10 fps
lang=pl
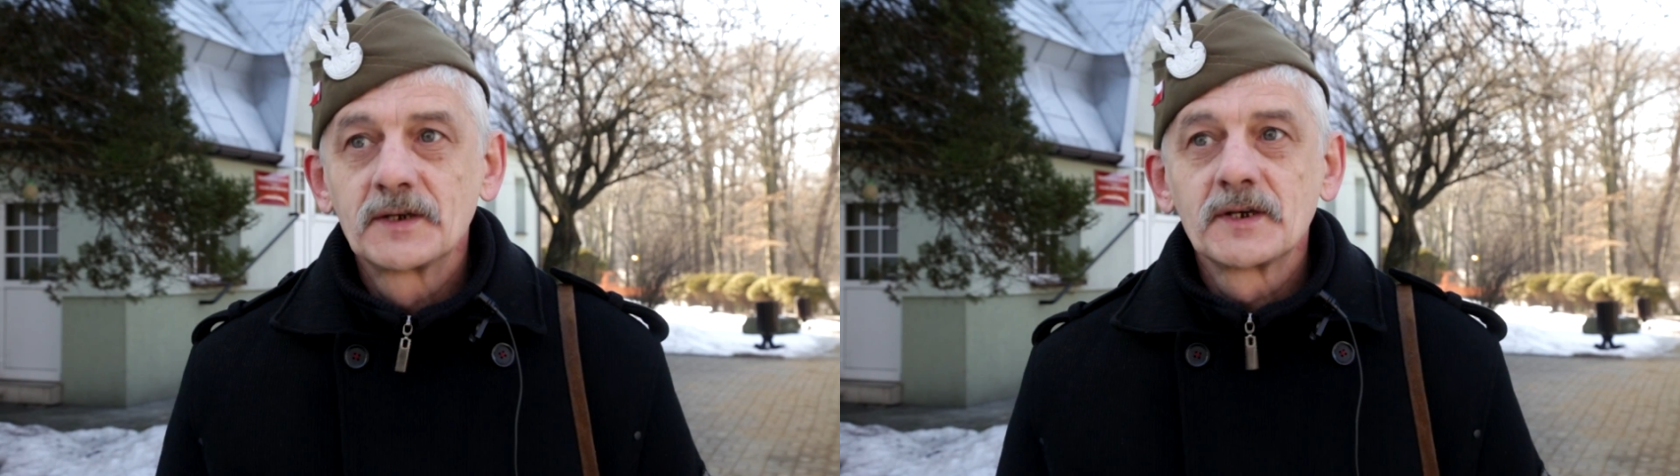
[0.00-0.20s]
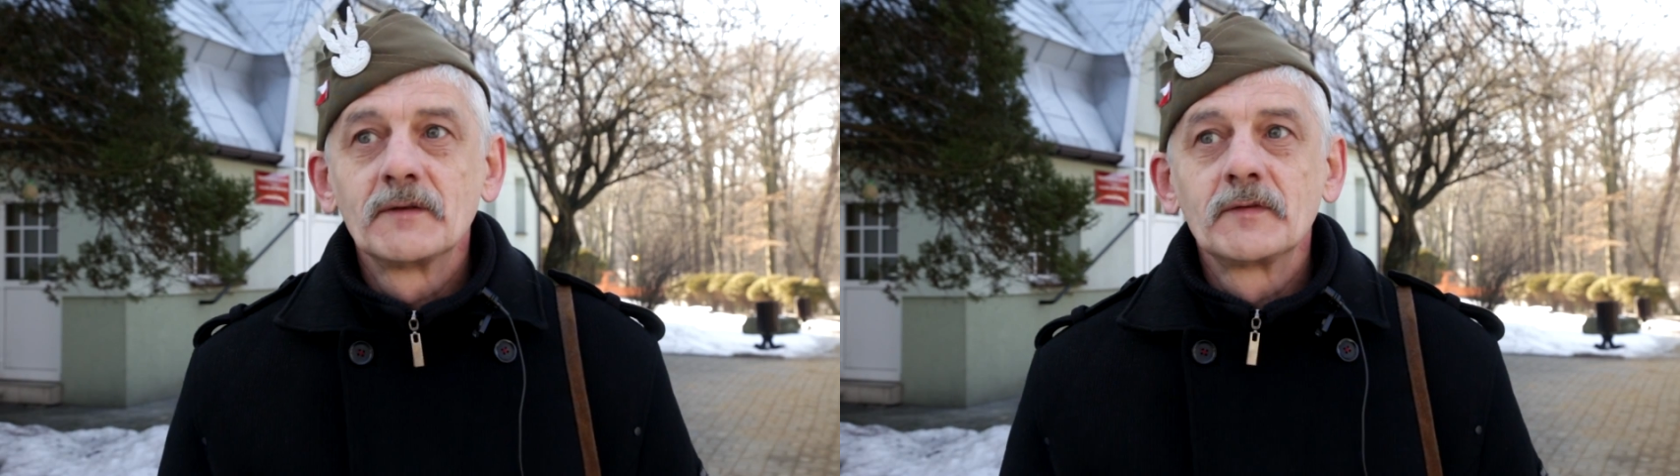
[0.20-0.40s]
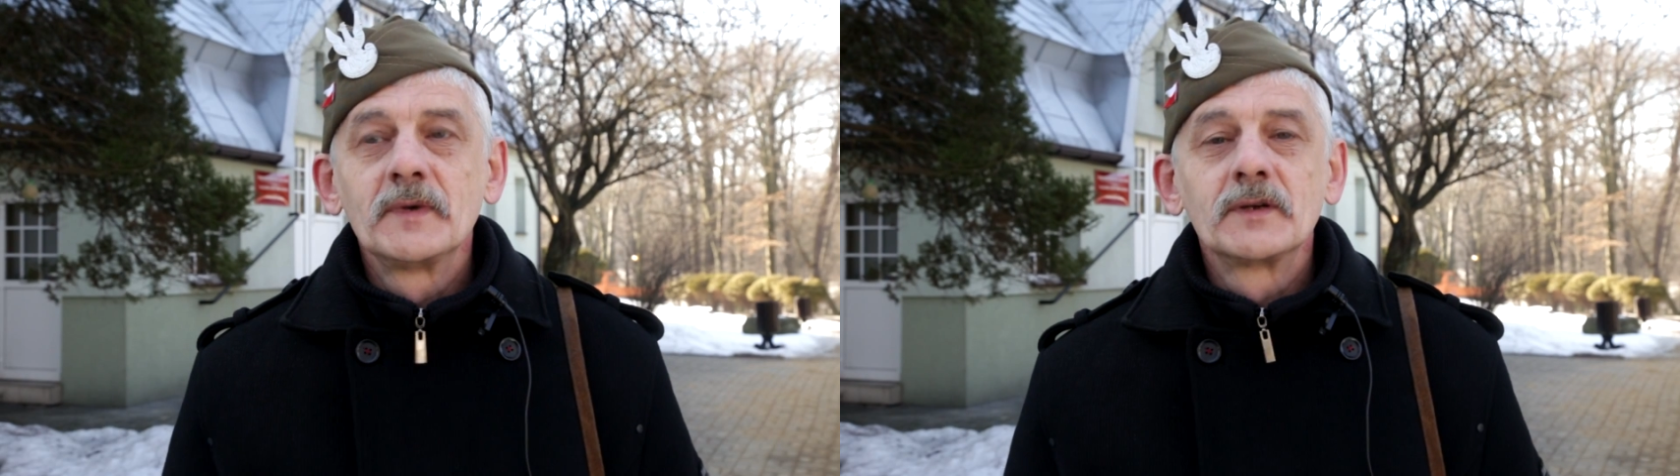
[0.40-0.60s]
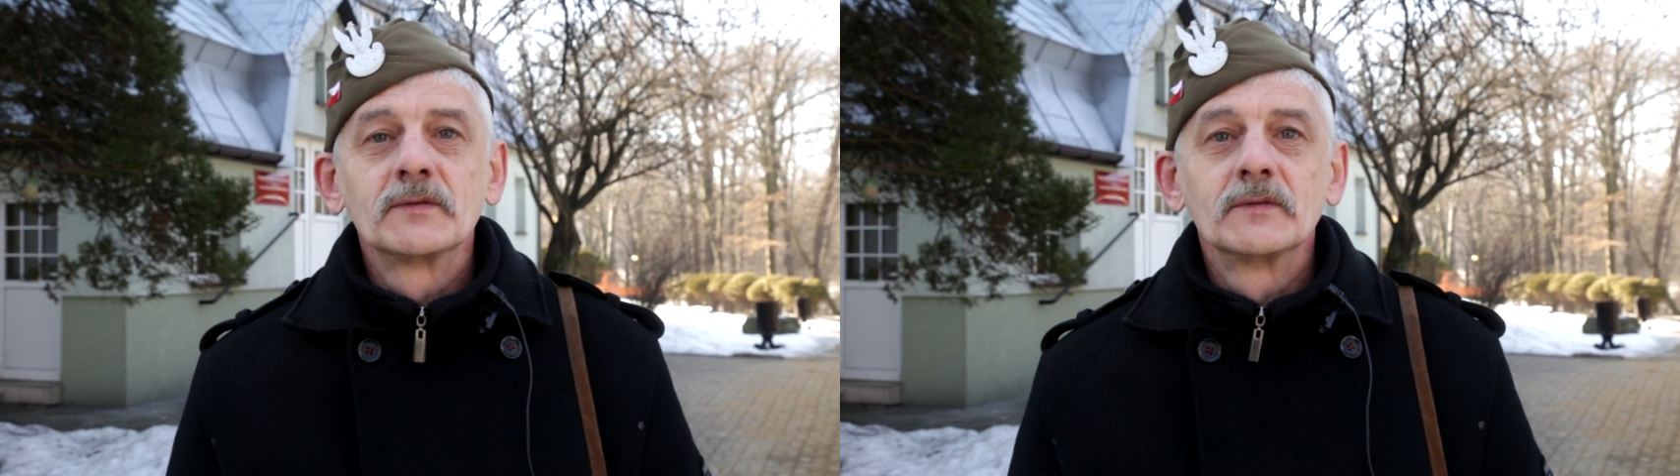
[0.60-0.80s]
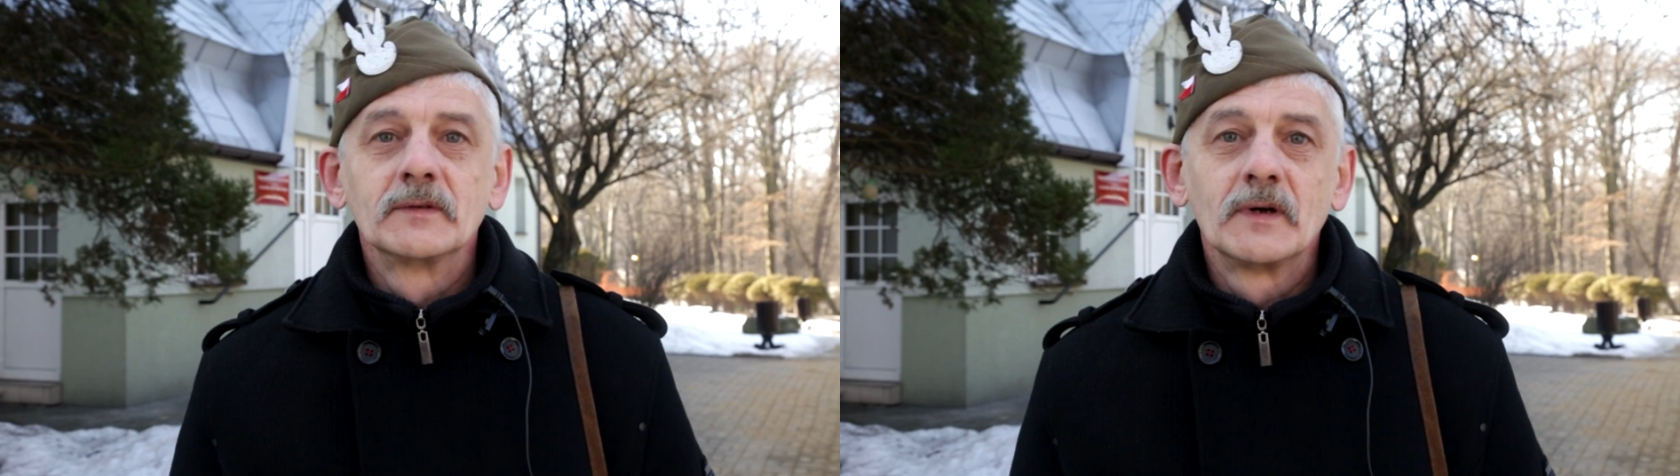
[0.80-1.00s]
Pamięć
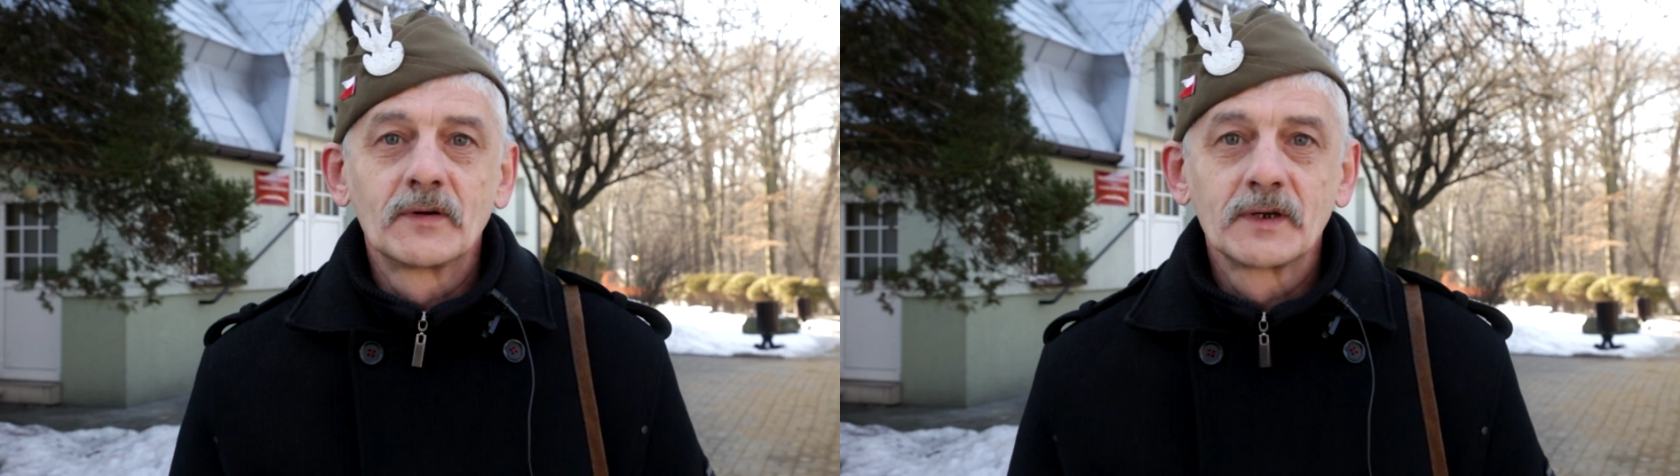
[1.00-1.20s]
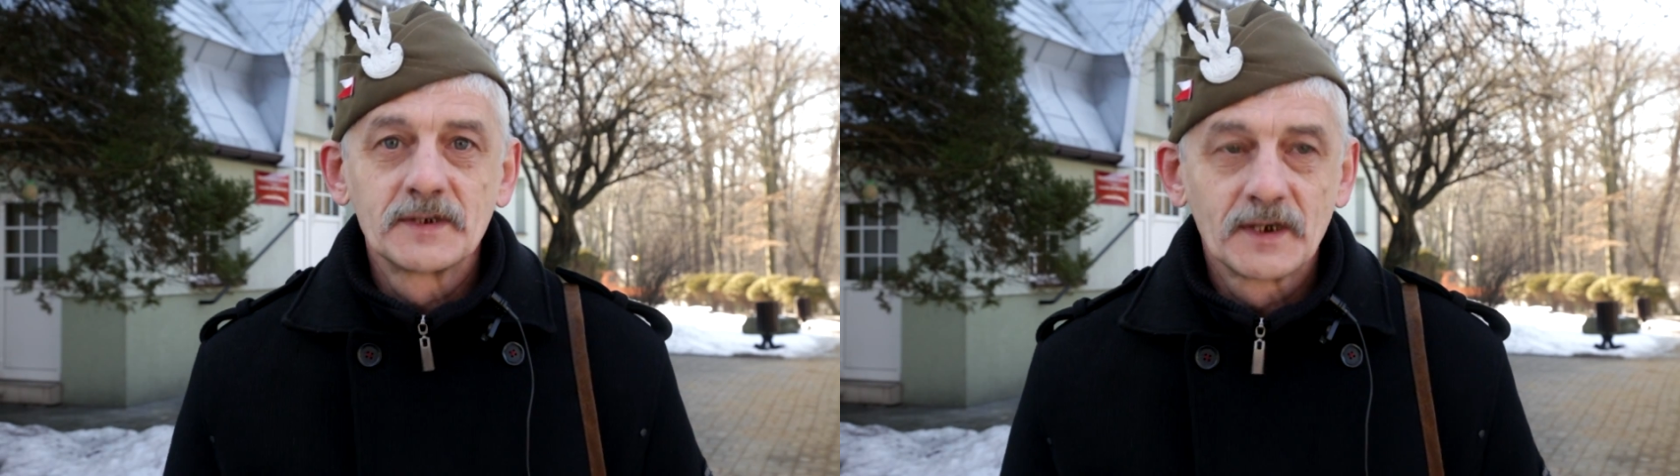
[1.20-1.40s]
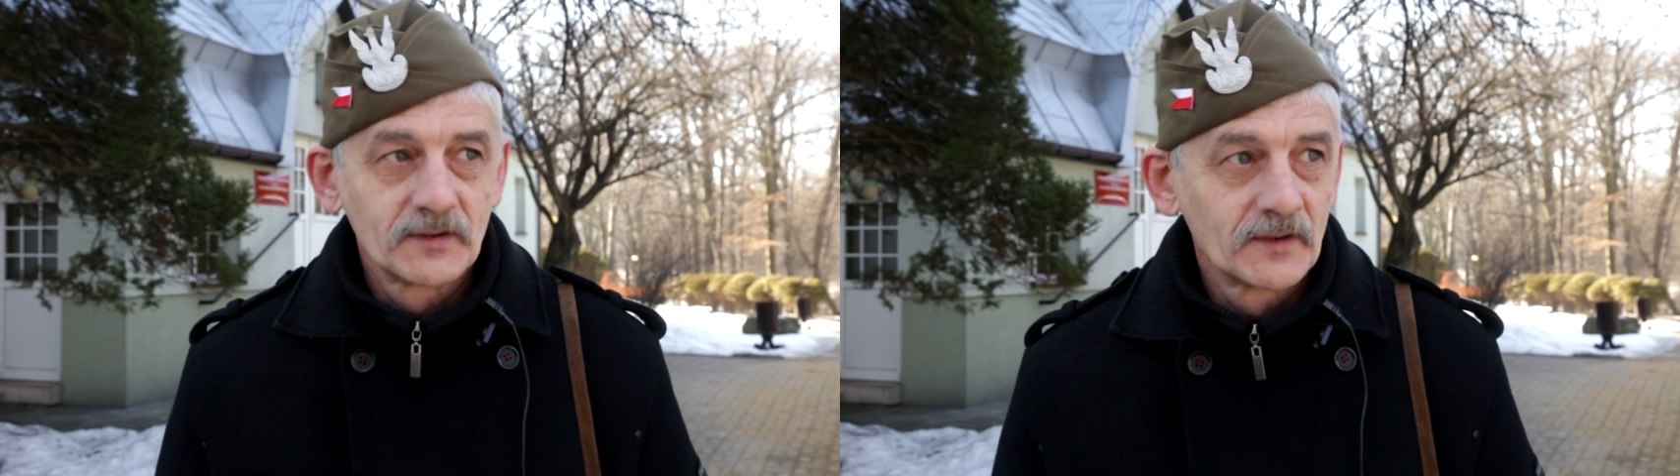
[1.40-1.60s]
i Rekonstrukcja.